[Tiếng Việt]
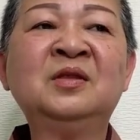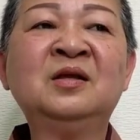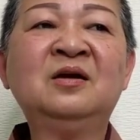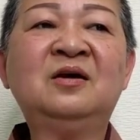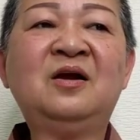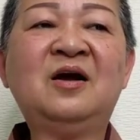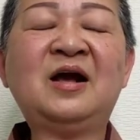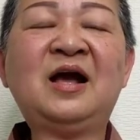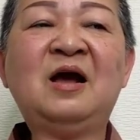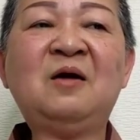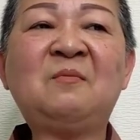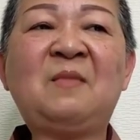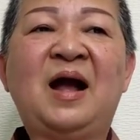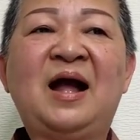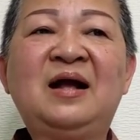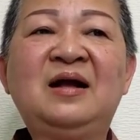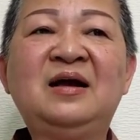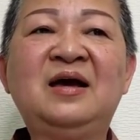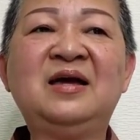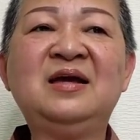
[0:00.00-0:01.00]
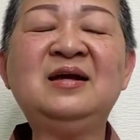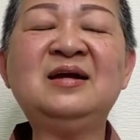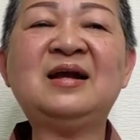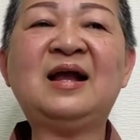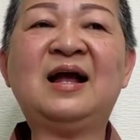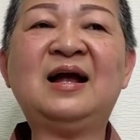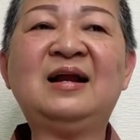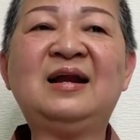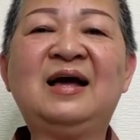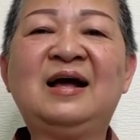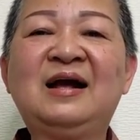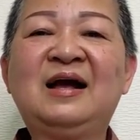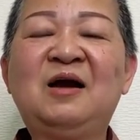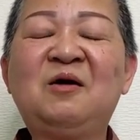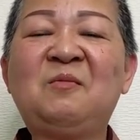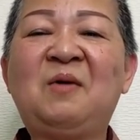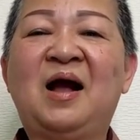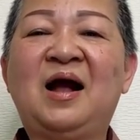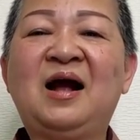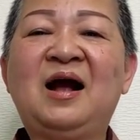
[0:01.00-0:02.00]
rồi các bạn nghĩ rằng là
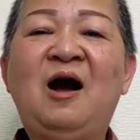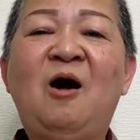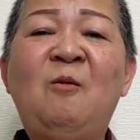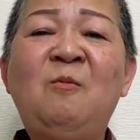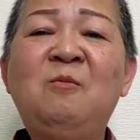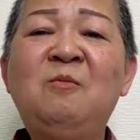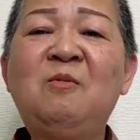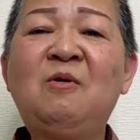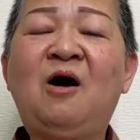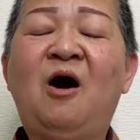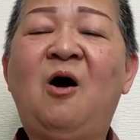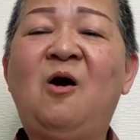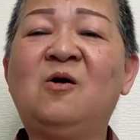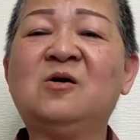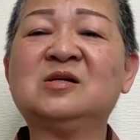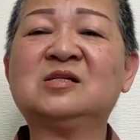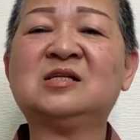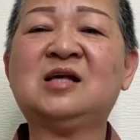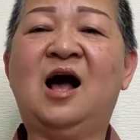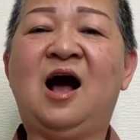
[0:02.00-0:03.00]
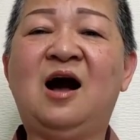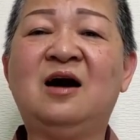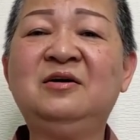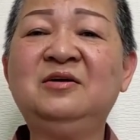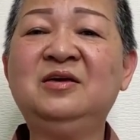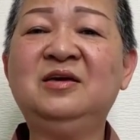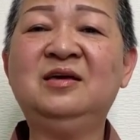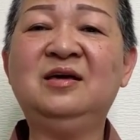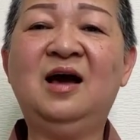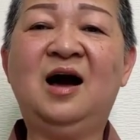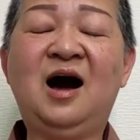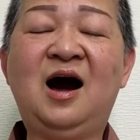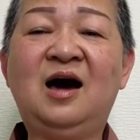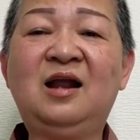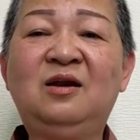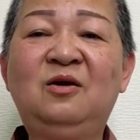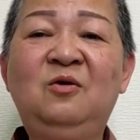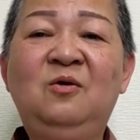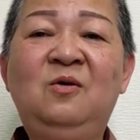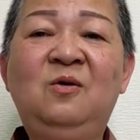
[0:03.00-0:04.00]
các bạn không còn sợ gì
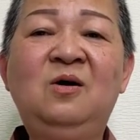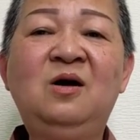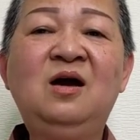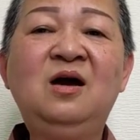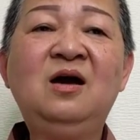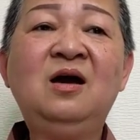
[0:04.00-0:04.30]
hết luôn